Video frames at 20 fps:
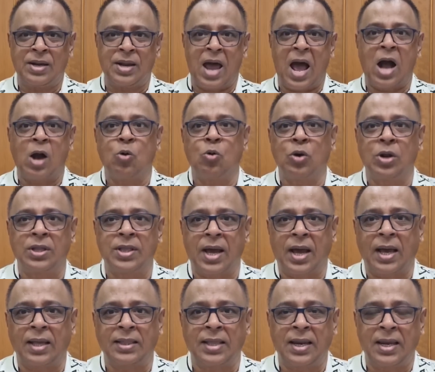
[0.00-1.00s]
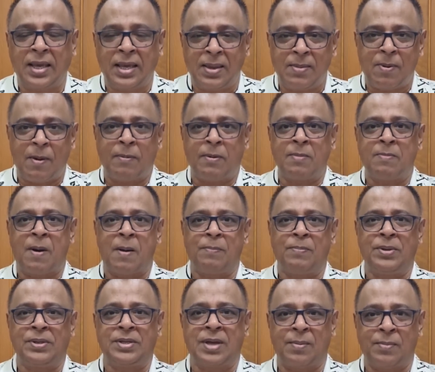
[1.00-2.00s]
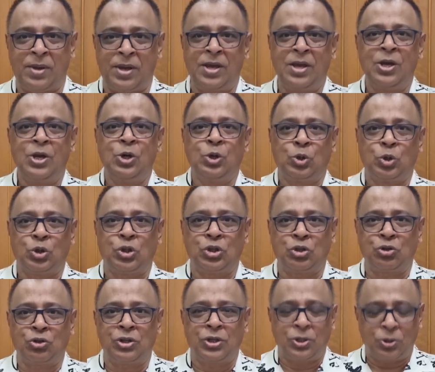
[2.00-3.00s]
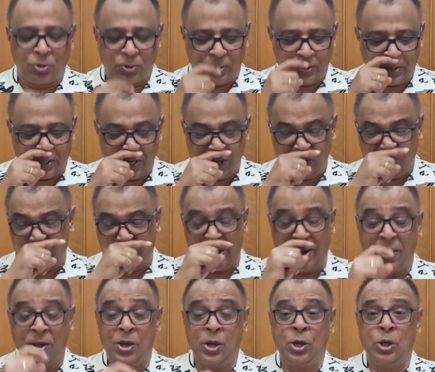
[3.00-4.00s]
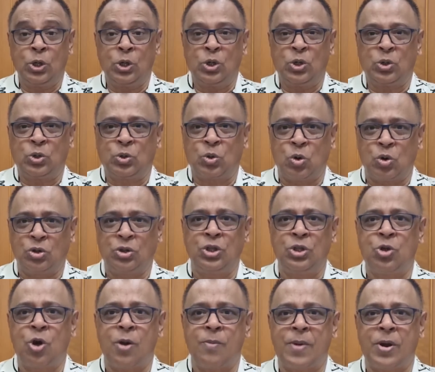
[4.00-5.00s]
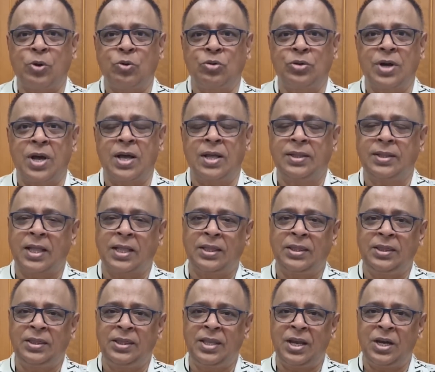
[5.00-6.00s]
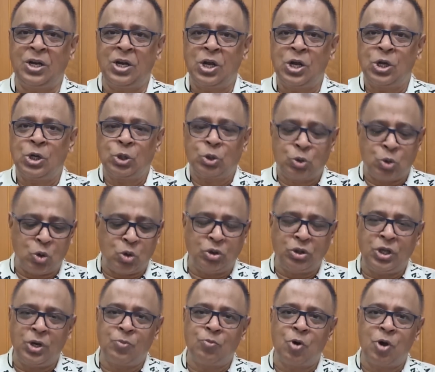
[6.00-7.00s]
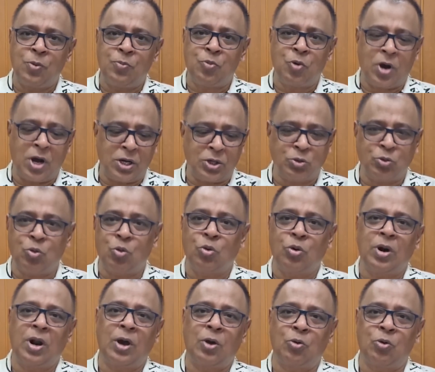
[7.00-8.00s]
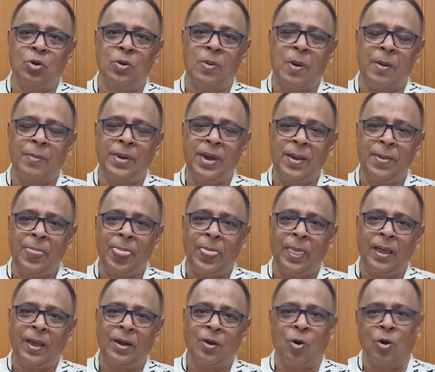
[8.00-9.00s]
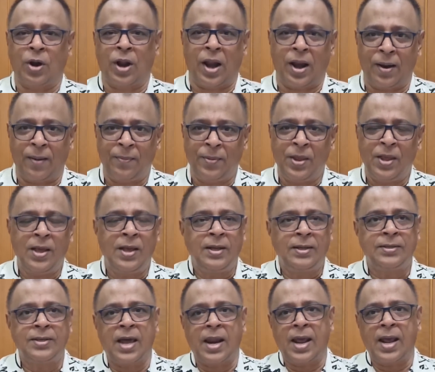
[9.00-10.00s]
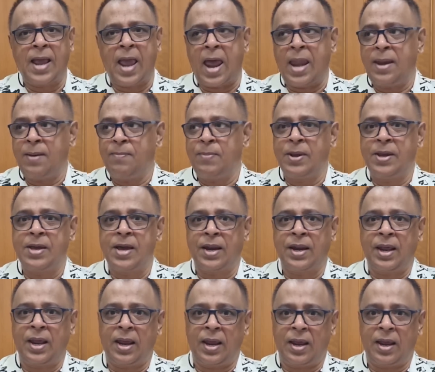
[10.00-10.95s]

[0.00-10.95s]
না করে দেখায় তাহলে কিভাবে ভাববে যে আমি সত্যি সত্যি শক্তিশালী সুতরাং শক্তিধর মানুষরা তাদের শক্তির বহিঃপ্রকাশ কোনো না কোনোভাবে ঘটান যারা জ্ঞান বিজ্ঞানে